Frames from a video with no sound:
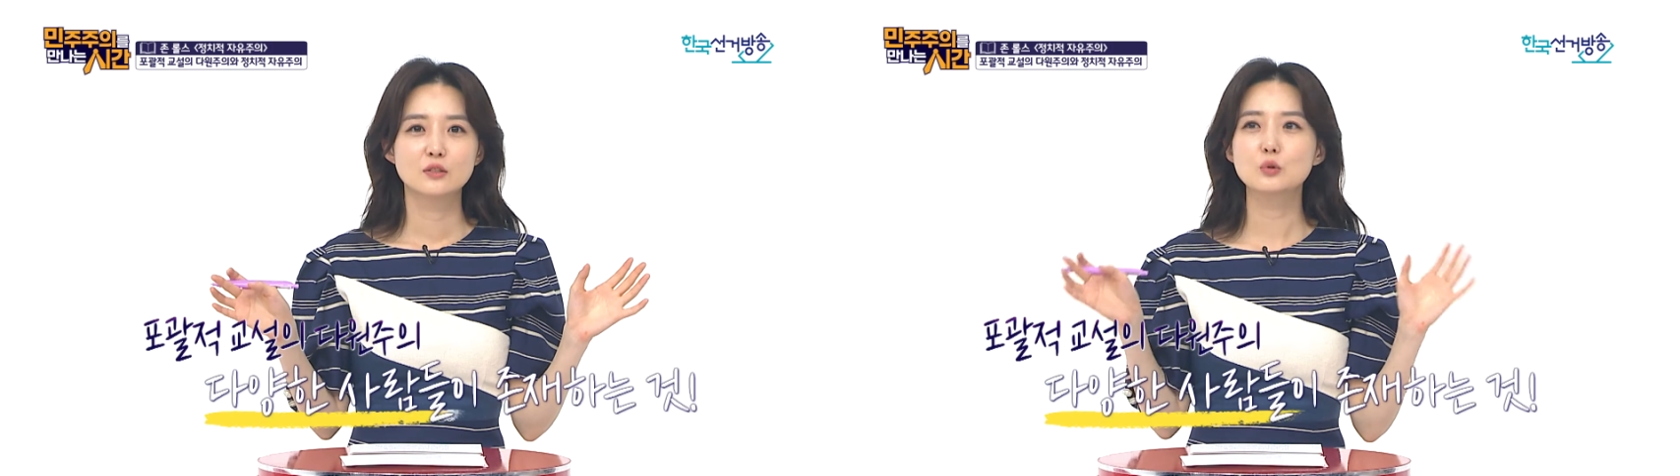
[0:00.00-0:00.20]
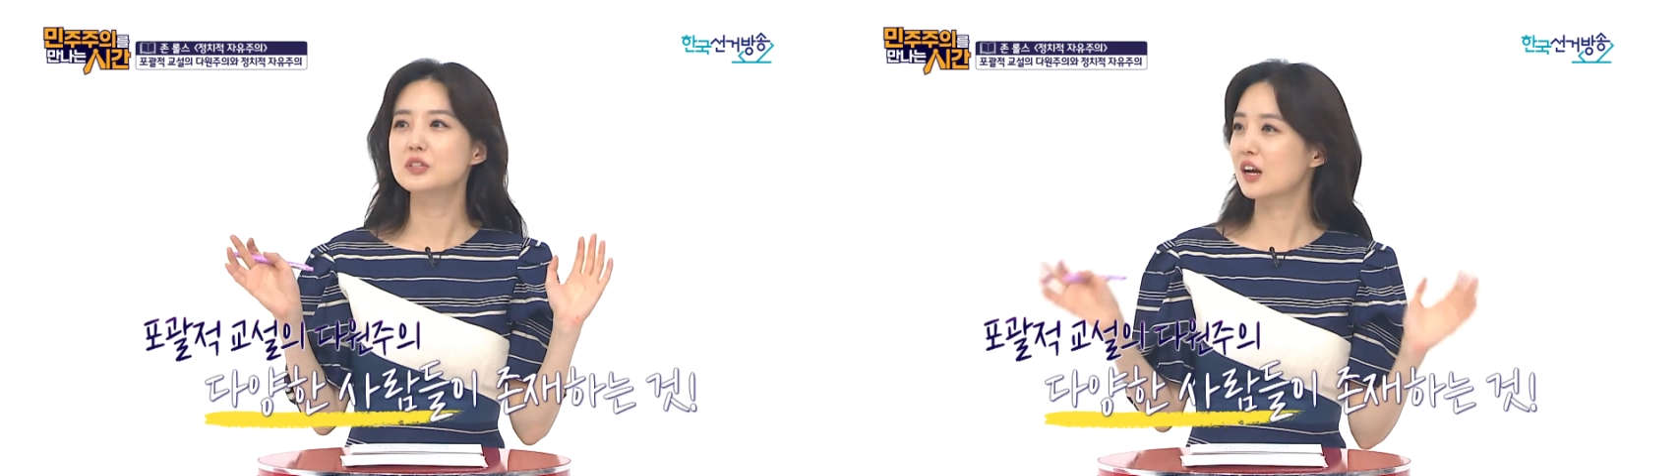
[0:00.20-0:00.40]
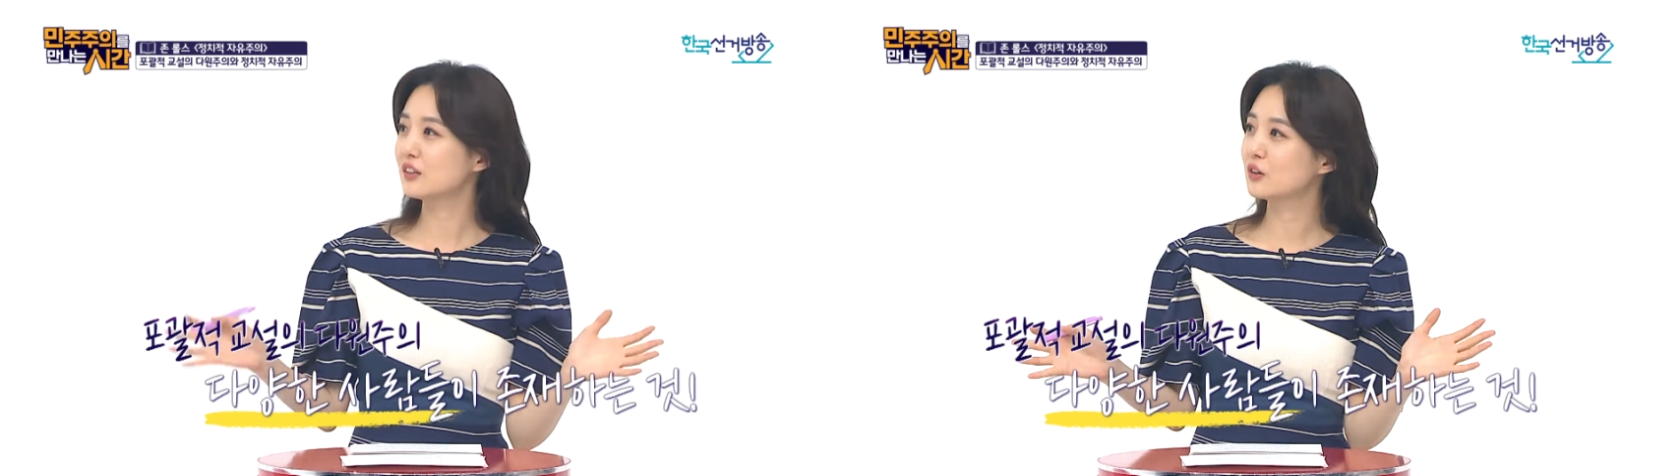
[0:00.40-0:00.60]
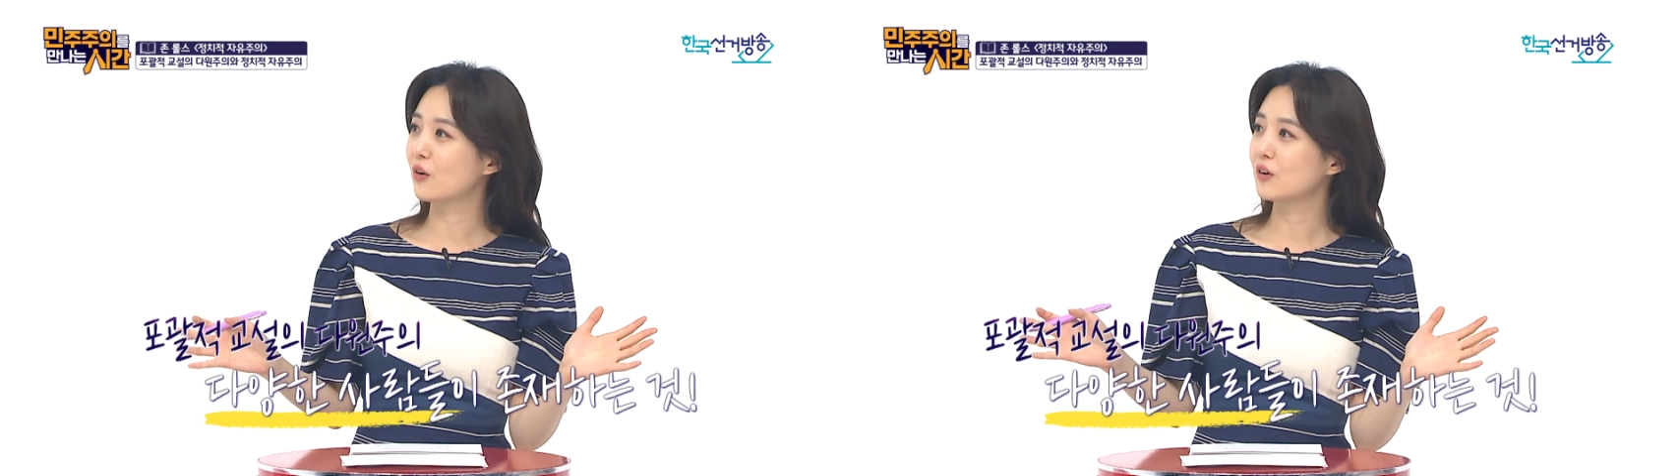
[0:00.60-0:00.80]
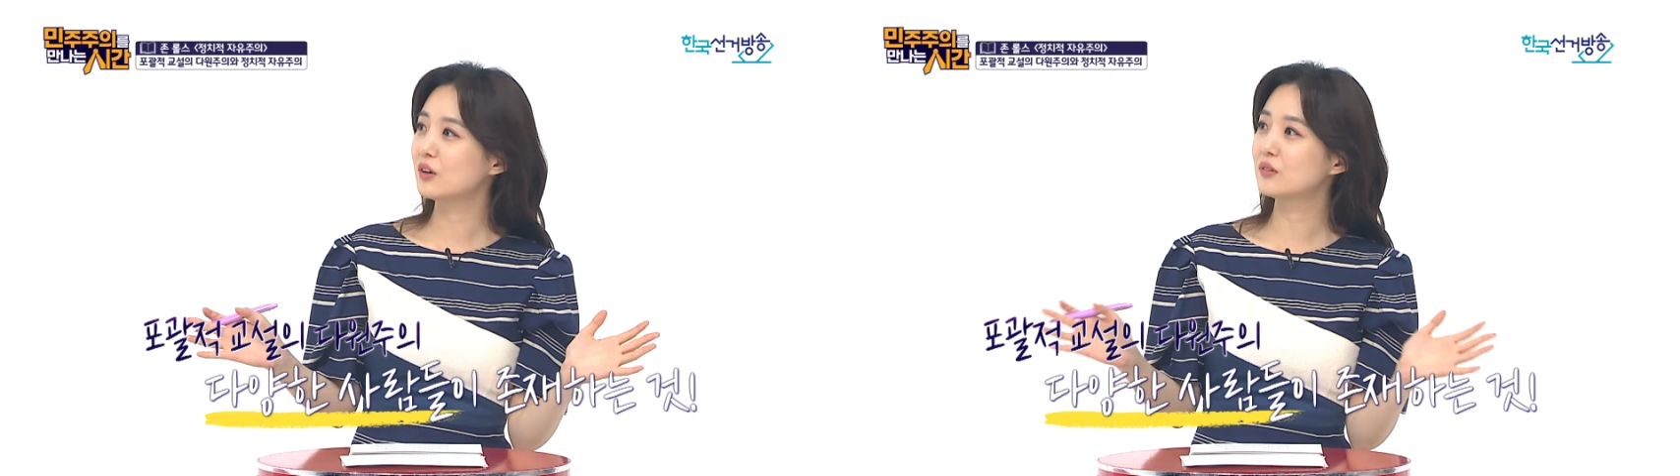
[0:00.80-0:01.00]
존재하는
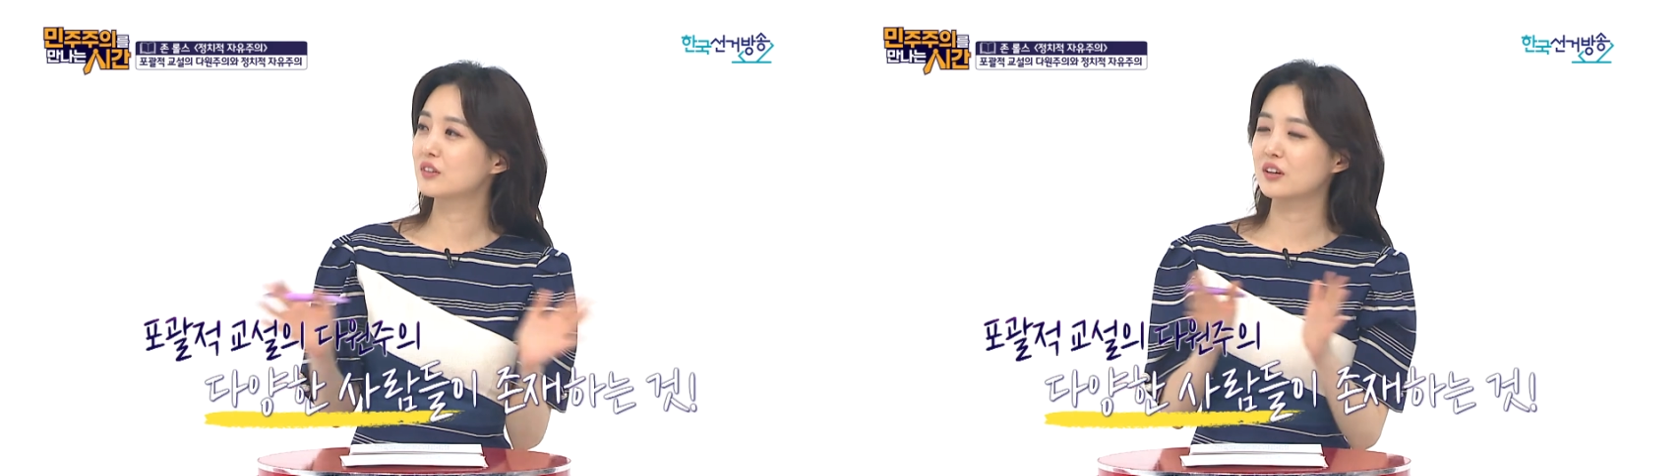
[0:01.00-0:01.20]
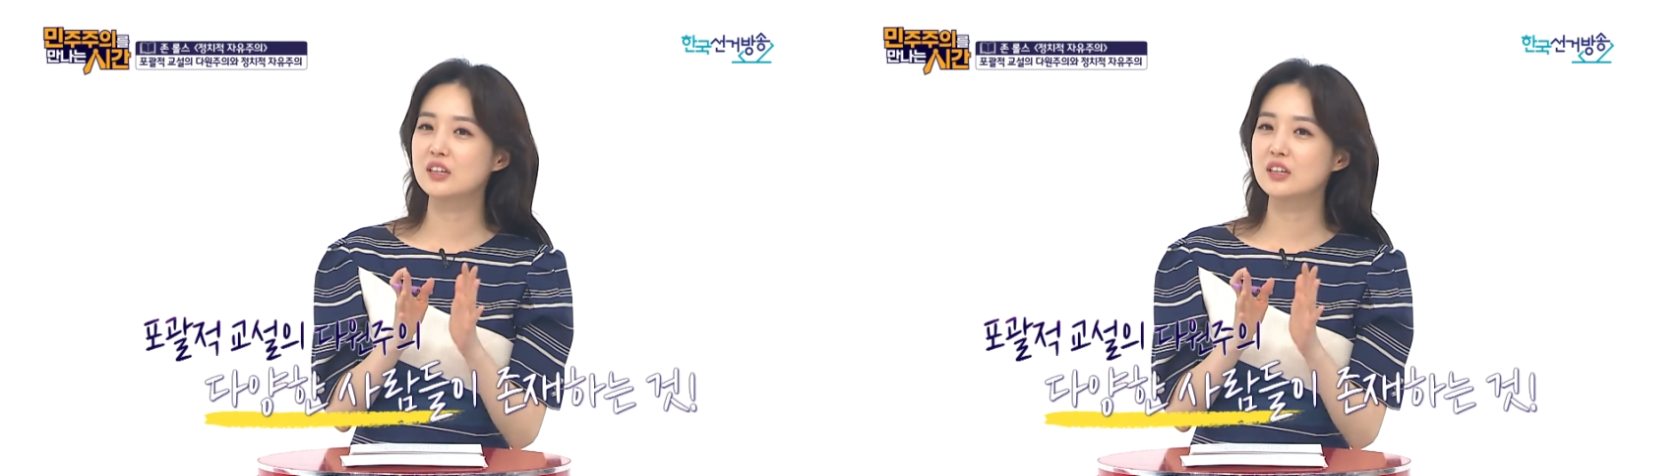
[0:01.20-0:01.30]
거, 이거는 그냥